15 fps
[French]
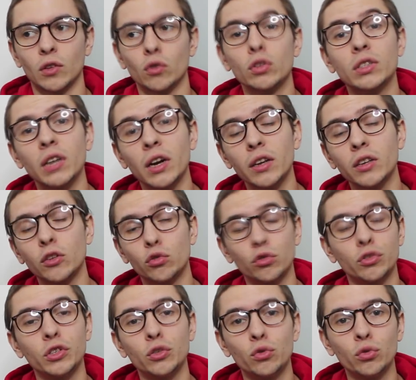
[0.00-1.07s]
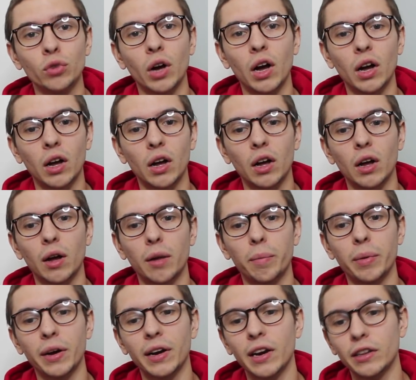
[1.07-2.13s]
Donc salle qui se situe à
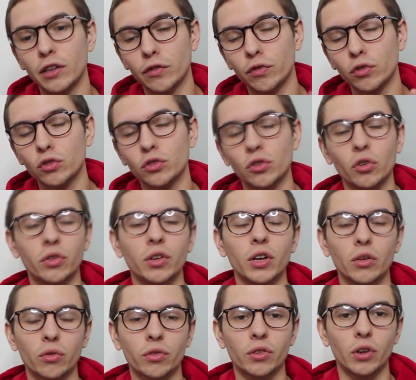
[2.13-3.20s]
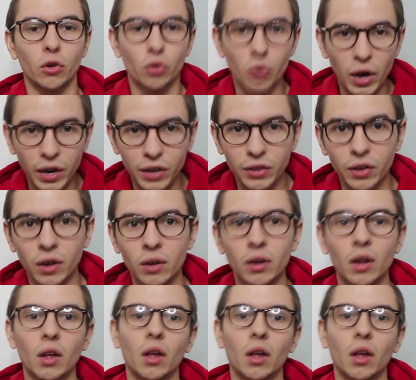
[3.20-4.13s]
Paris La Défense Nanterre, donc c'est l'UArena. Arena.